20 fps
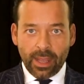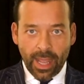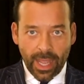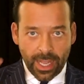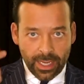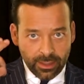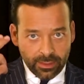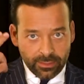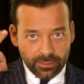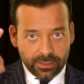
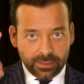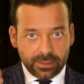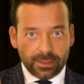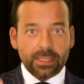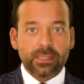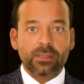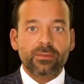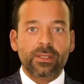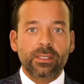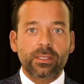Alles
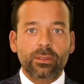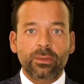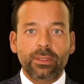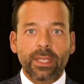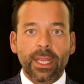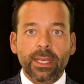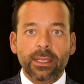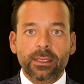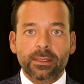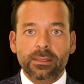das, was du
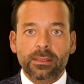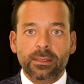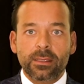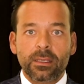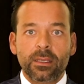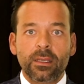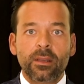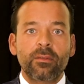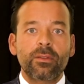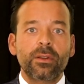denkst,
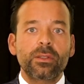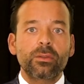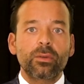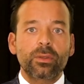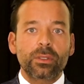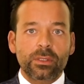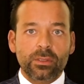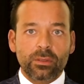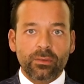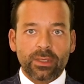
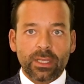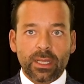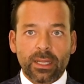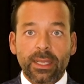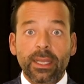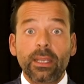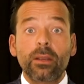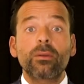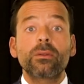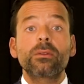versuch es zu
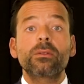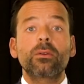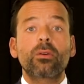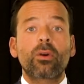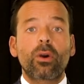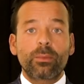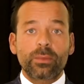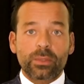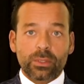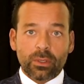widerlegen und so
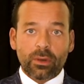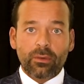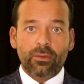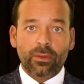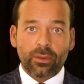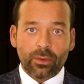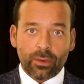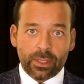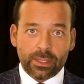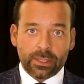kommst du auf
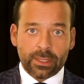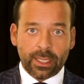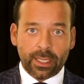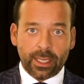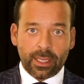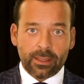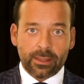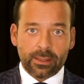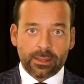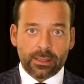ein neues
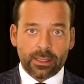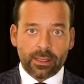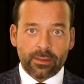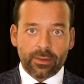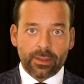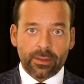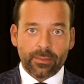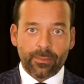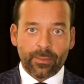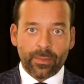
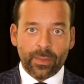Erkenntnislevel.